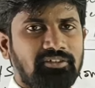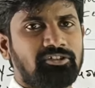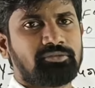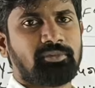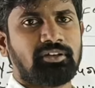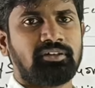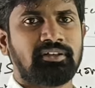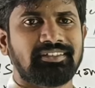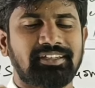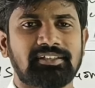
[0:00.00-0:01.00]
సర్వీస్ మెన్
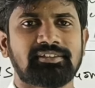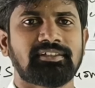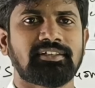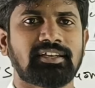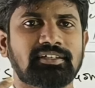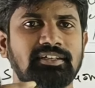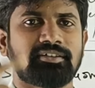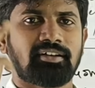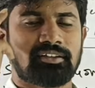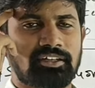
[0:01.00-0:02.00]
ఎస్సీ ఎస్టీ
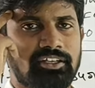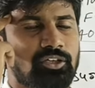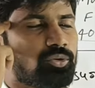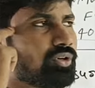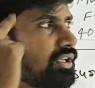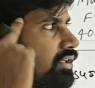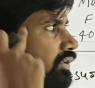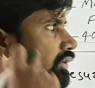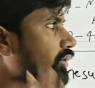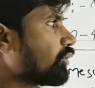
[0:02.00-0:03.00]
అందరికీ కూడా
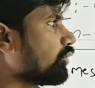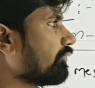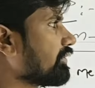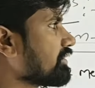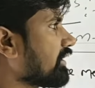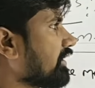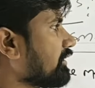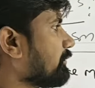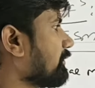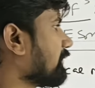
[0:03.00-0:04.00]
నో ఫీజు అని
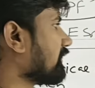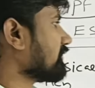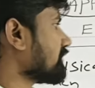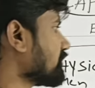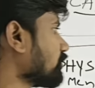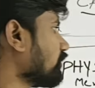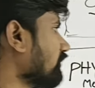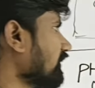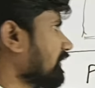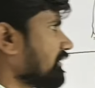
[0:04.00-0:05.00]
అయితే మనం అర్థం
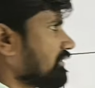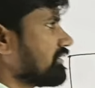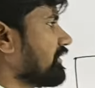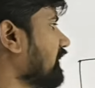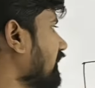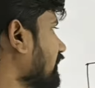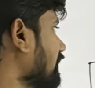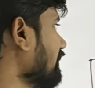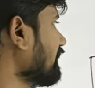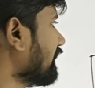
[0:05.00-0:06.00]
చేసుకోవాలి అంటే జీడీ
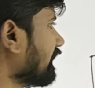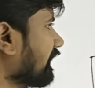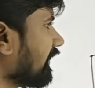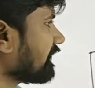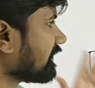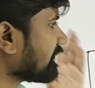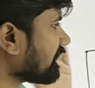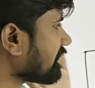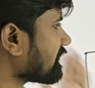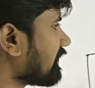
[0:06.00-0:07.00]
లాగానే అయితే దీనికి